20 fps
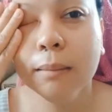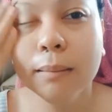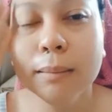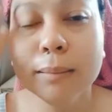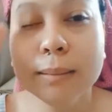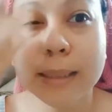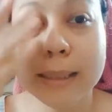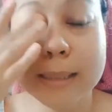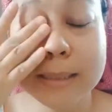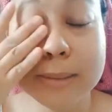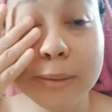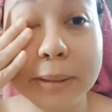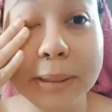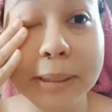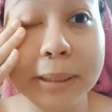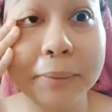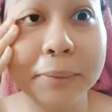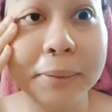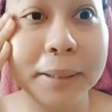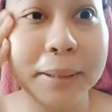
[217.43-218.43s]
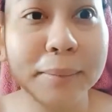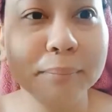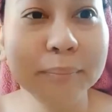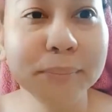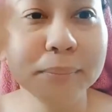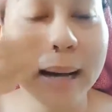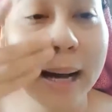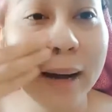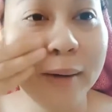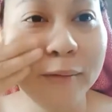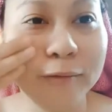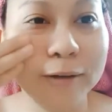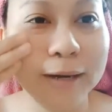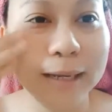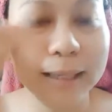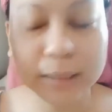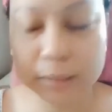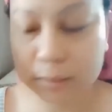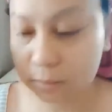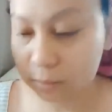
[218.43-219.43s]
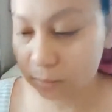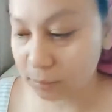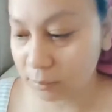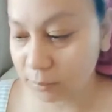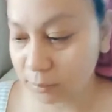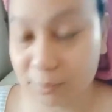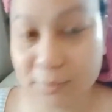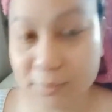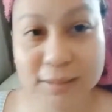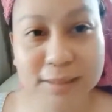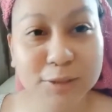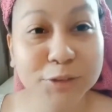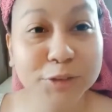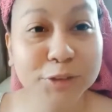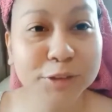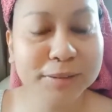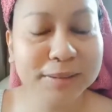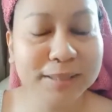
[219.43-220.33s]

Okay, so anyway, back ulit yun,